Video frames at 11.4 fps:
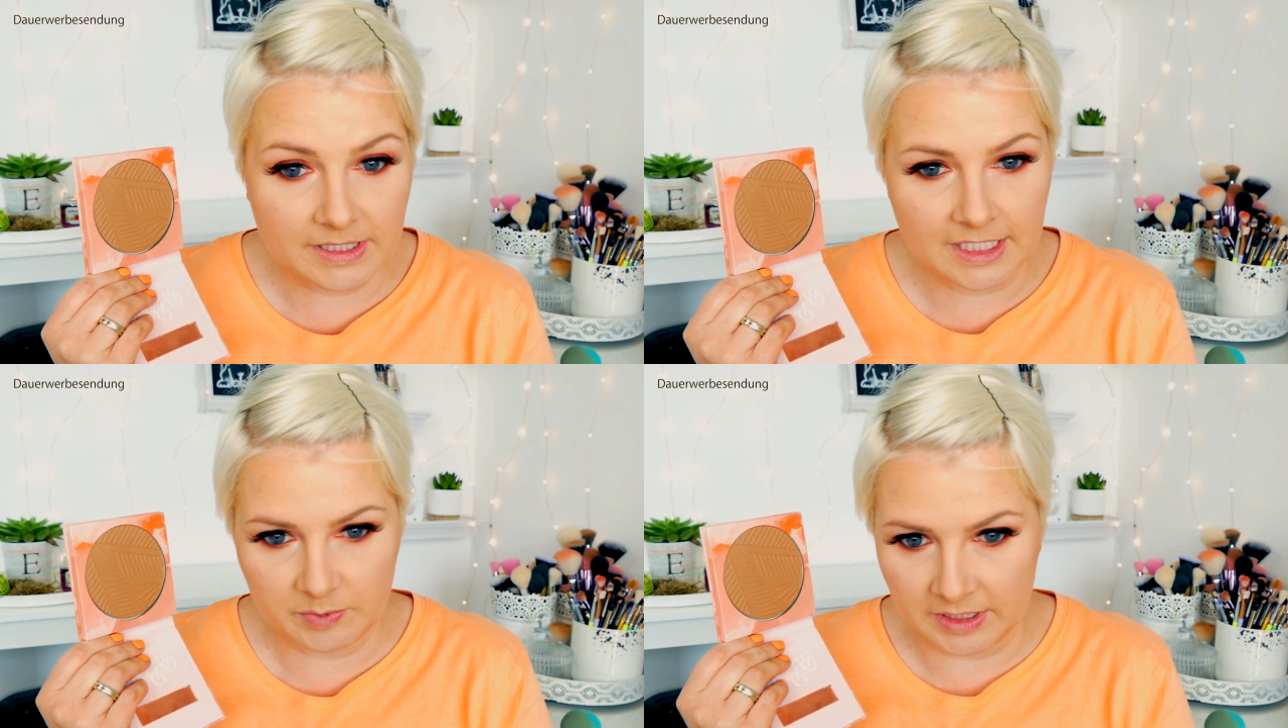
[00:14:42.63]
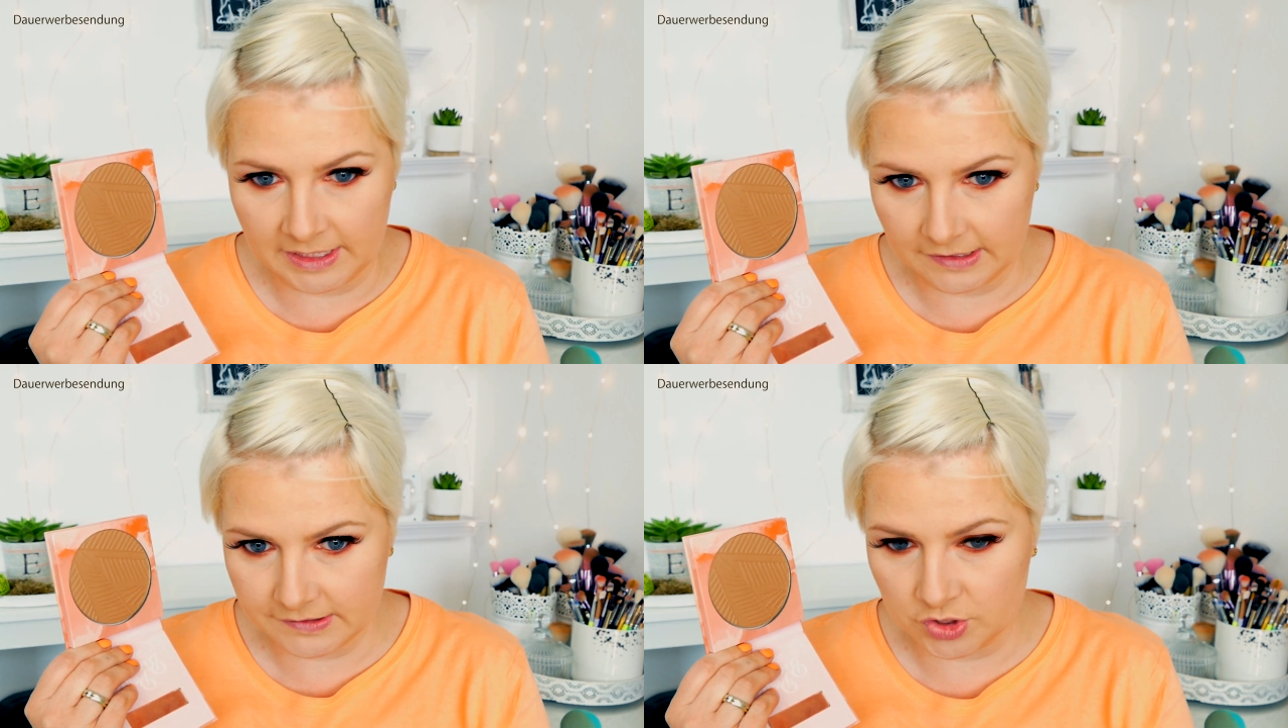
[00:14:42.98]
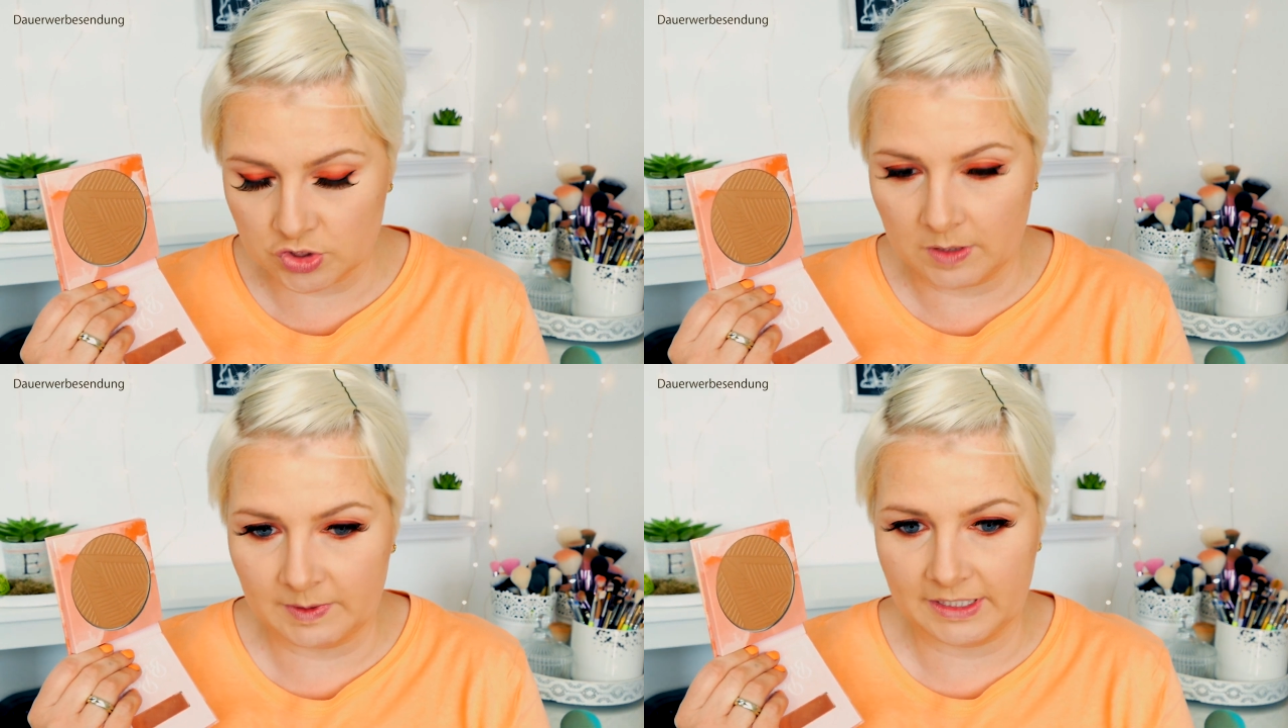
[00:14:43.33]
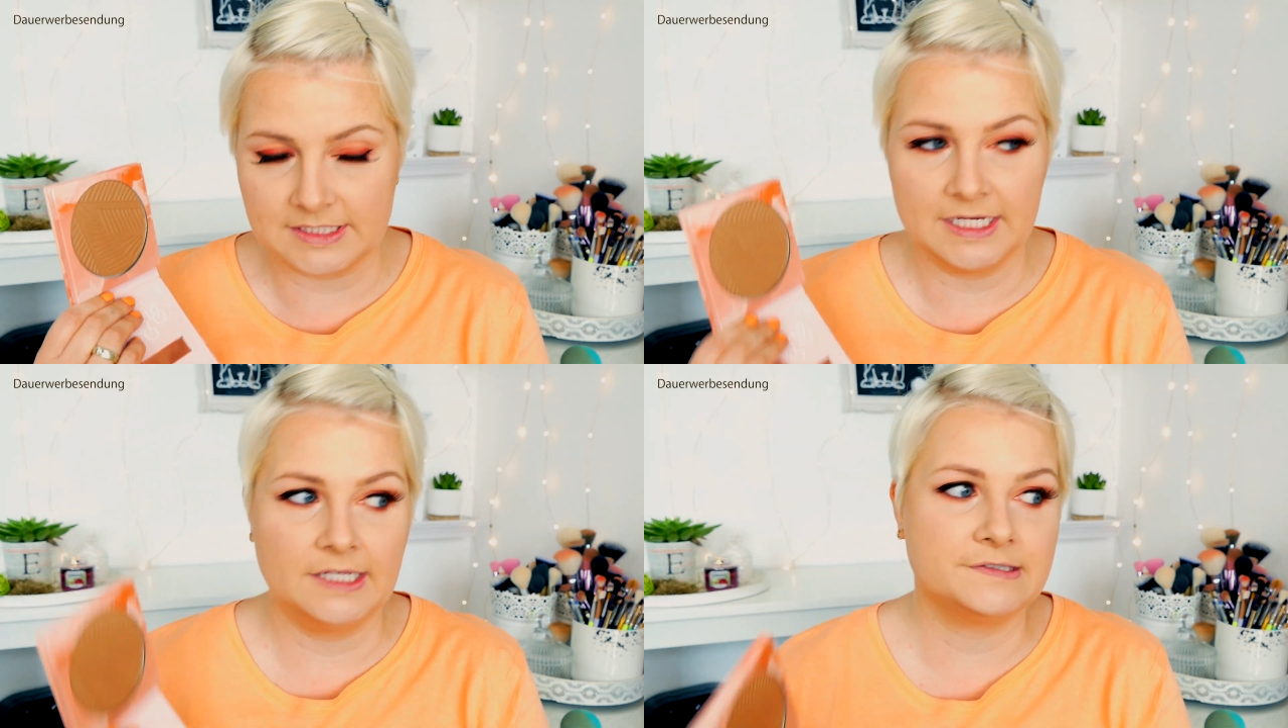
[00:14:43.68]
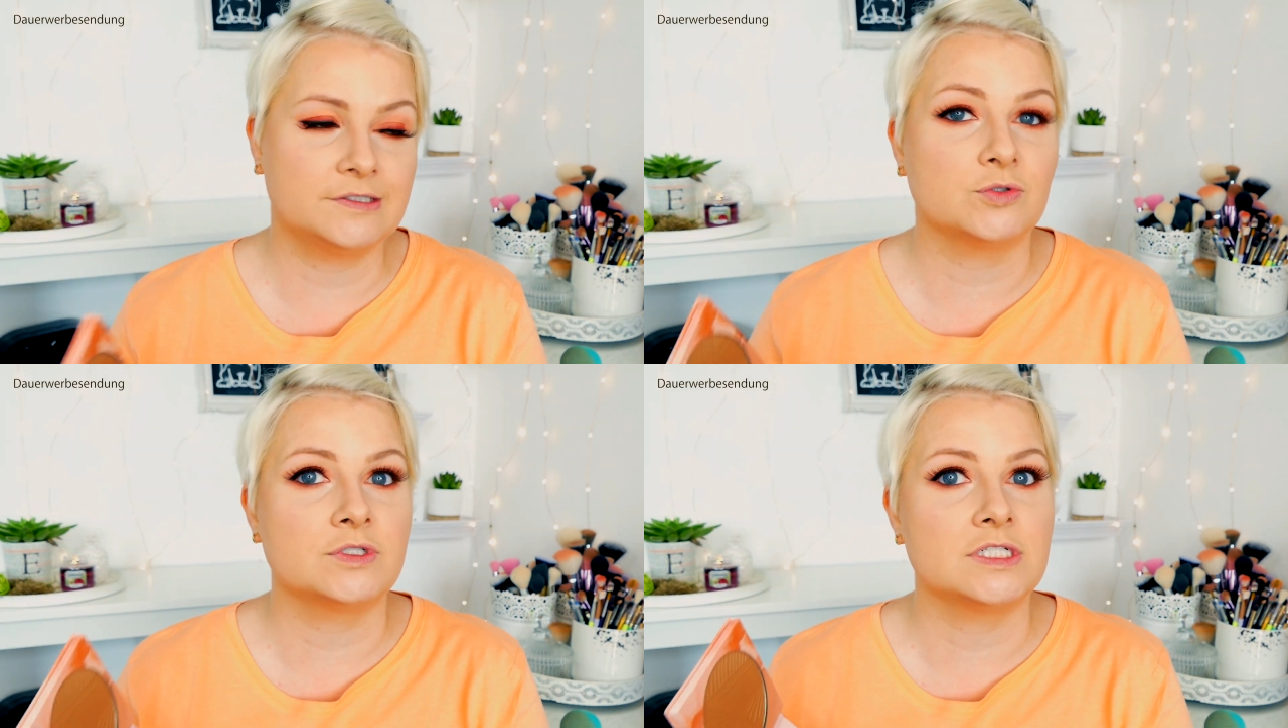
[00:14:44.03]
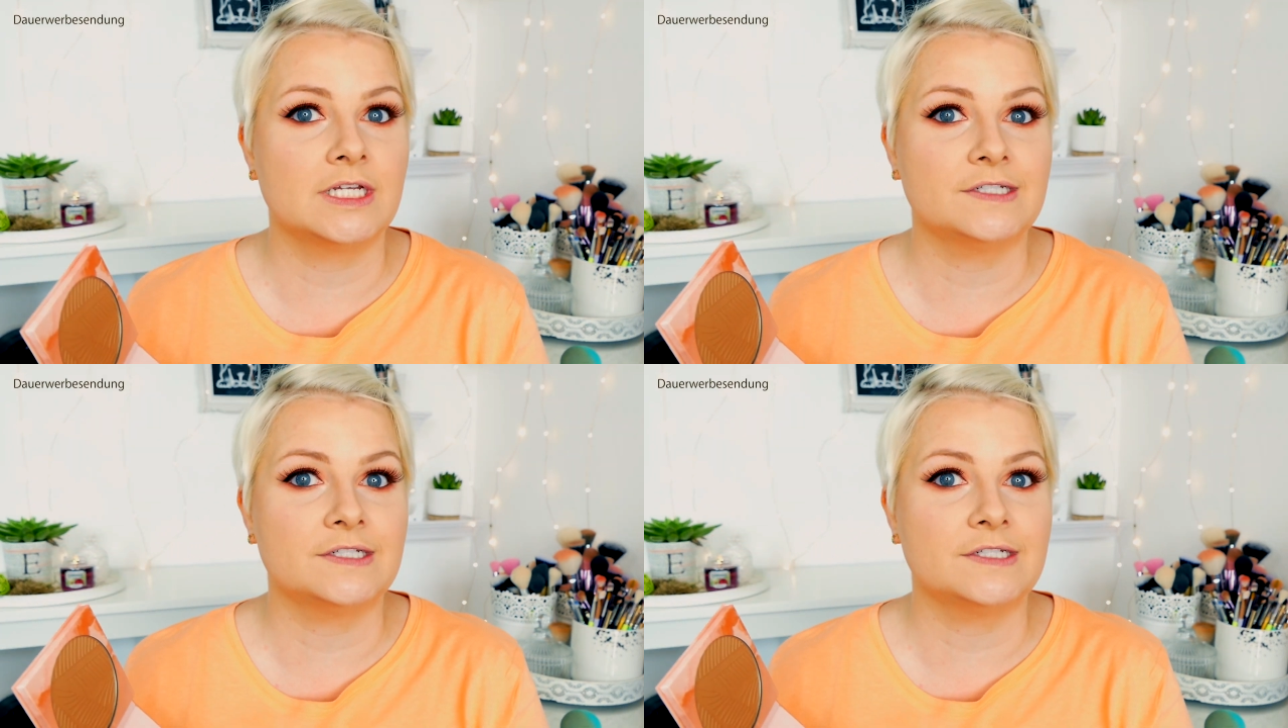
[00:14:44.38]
Ich habe ihn gestern schon einmal getestet und der